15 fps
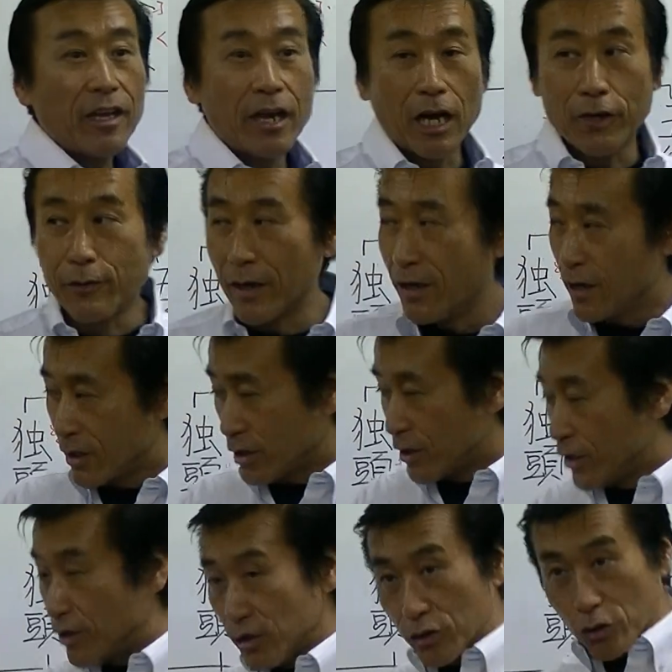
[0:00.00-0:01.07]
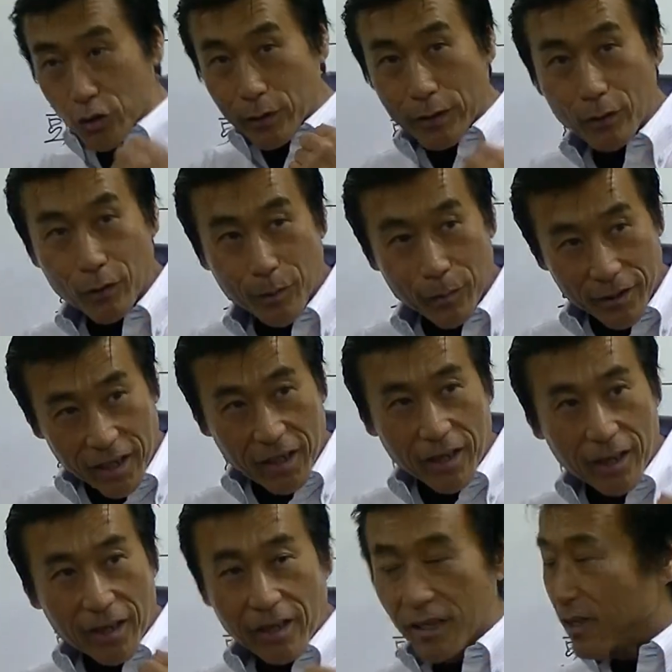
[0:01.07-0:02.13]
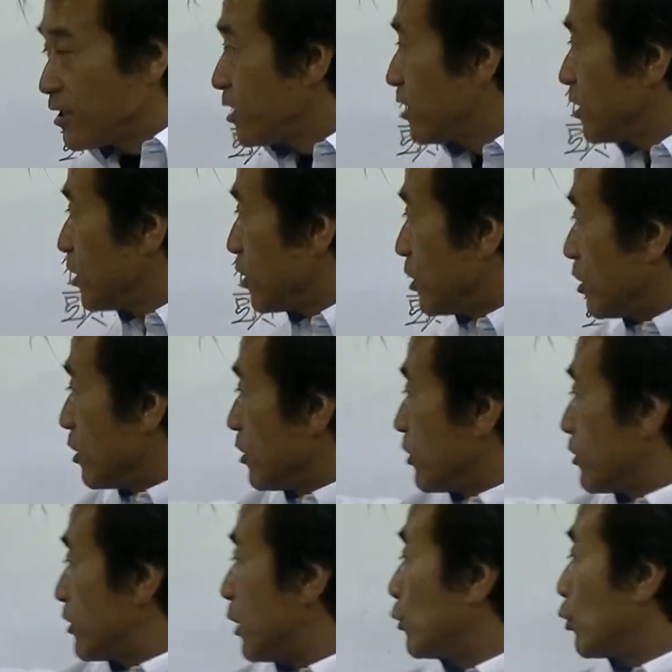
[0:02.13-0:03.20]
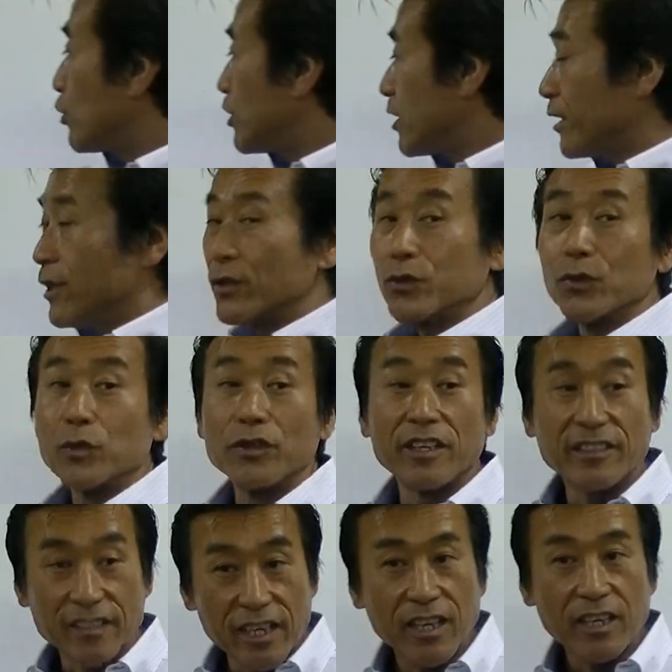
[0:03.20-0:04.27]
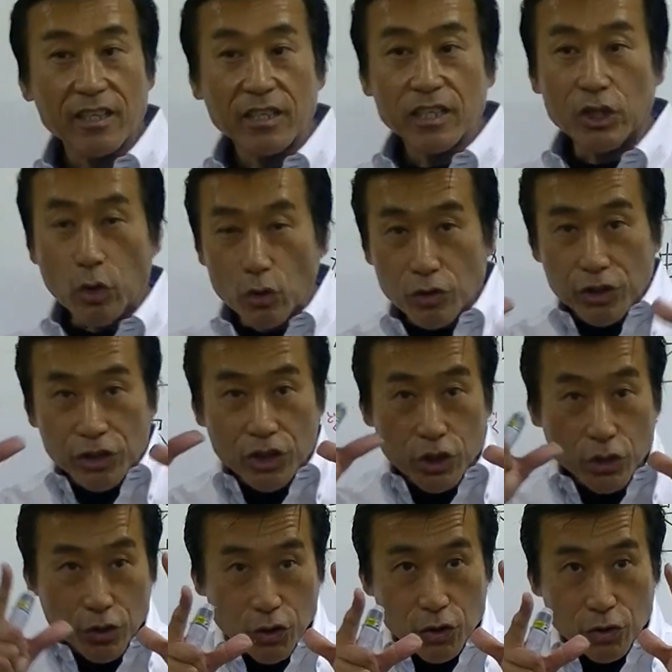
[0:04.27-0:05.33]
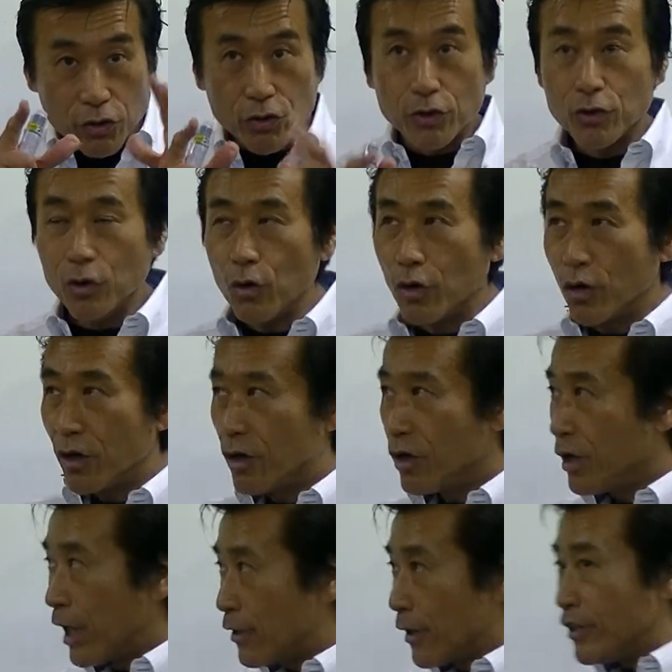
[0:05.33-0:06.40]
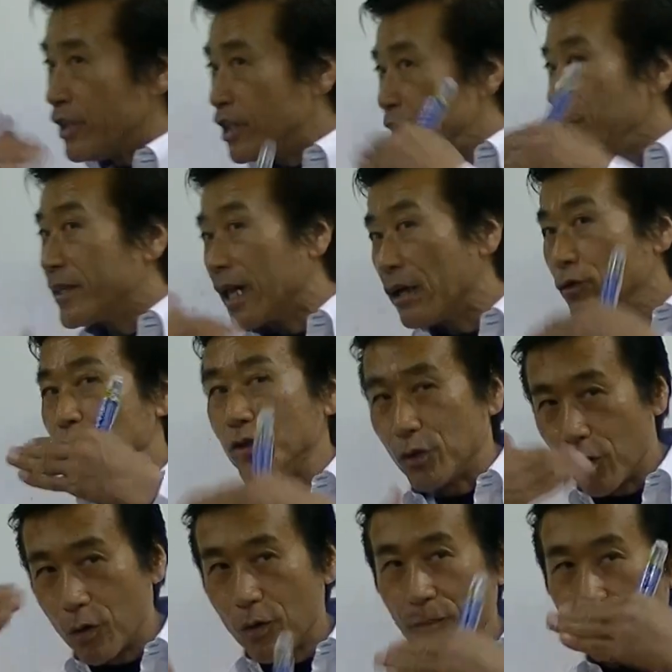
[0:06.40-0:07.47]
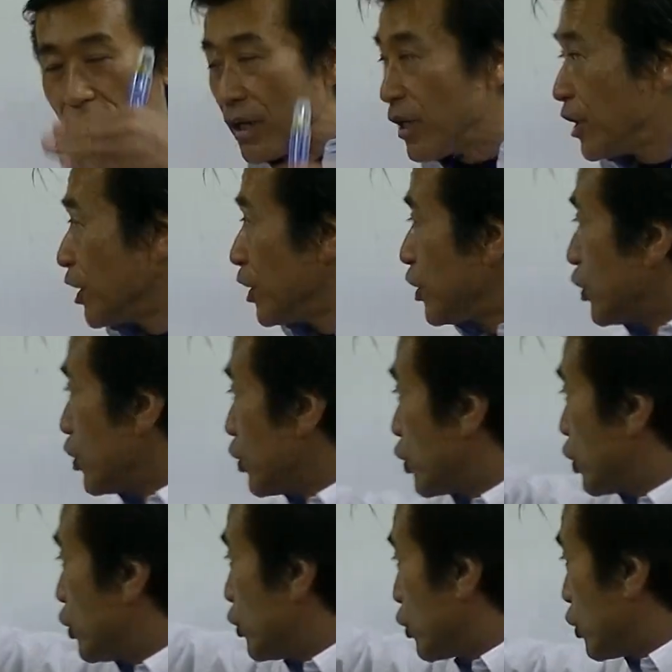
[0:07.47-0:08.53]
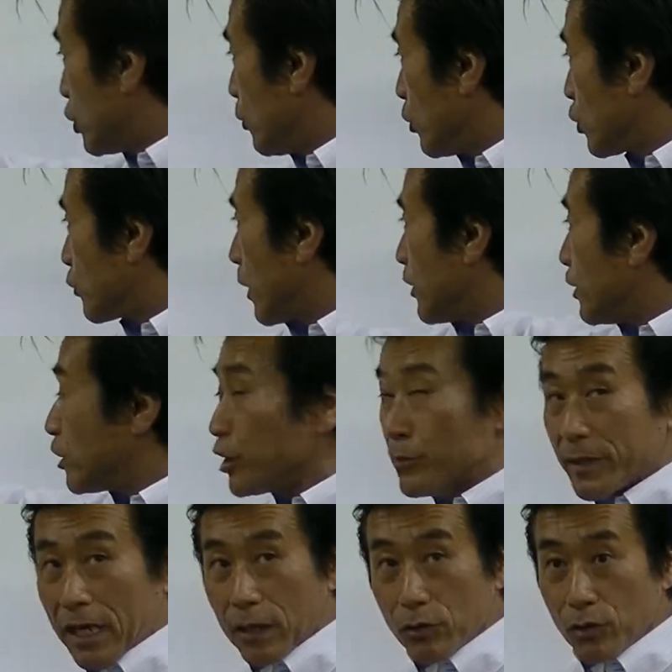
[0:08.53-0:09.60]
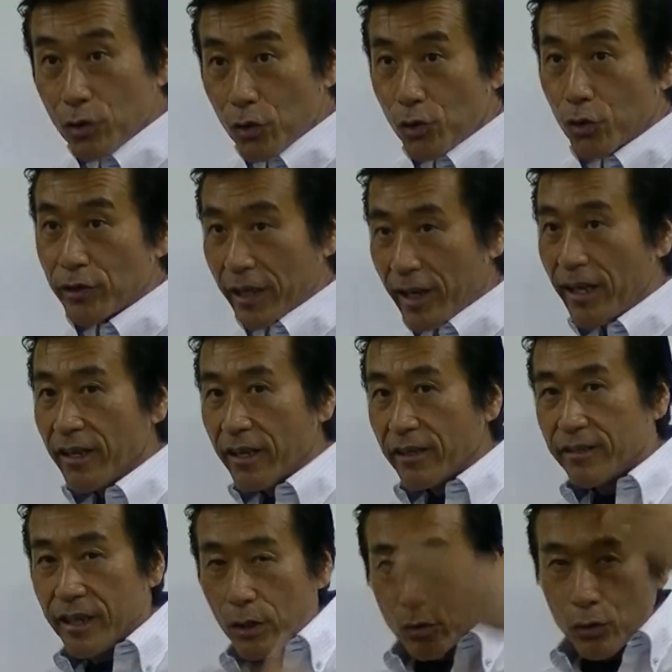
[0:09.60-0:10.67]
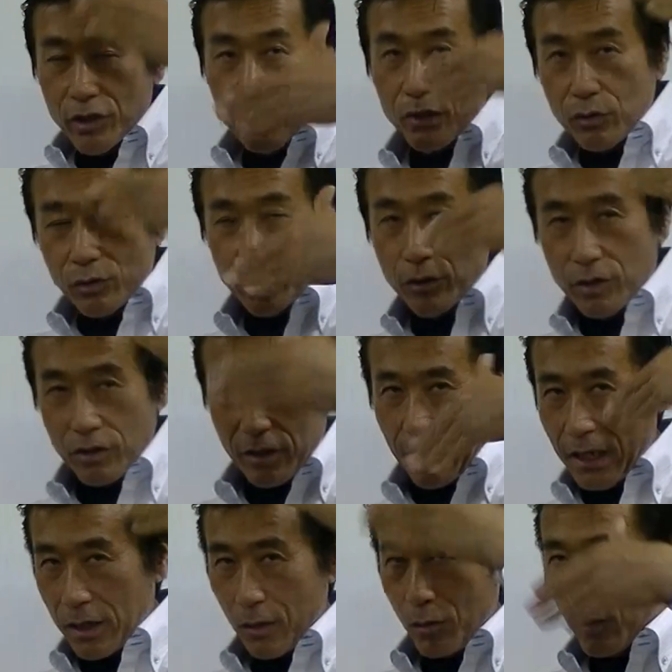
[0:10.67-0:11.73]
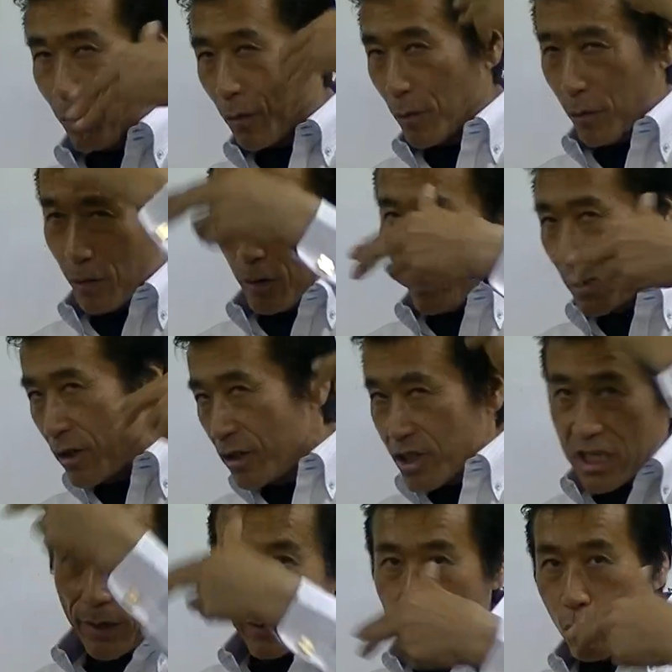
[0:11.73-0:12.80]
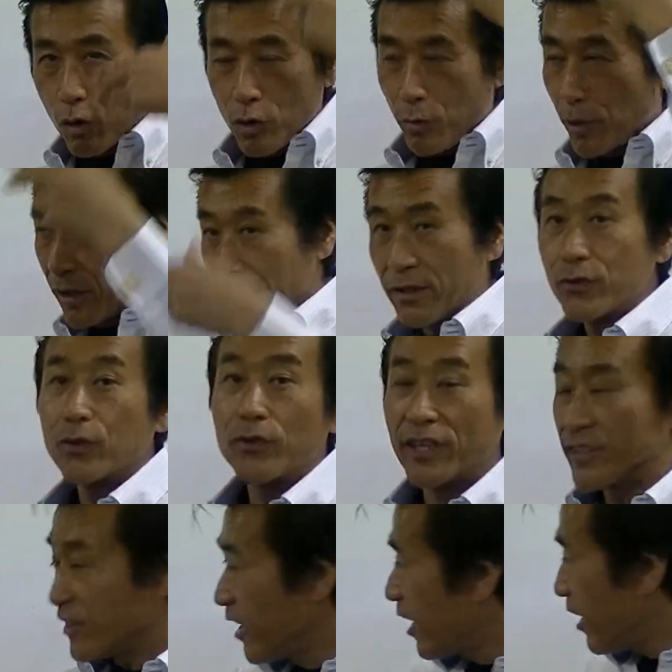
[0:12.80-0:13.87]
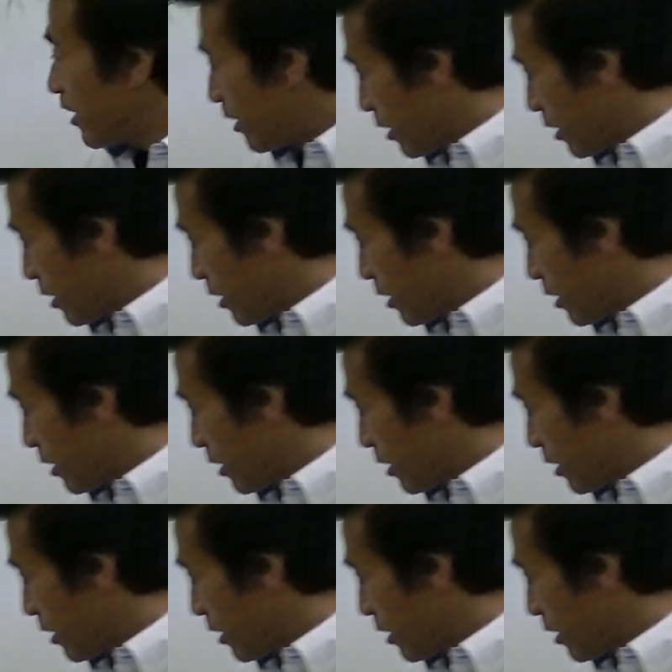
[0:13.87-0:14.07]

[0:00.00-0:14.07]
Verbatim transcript: あるいはヒンズースカートでもねセルトニンが出るそうですね一つに集中するとあるいはリズミカル運動集中もしくはリズミカル運動によってねセルトニンというあの幸せホルモンが出るそうですね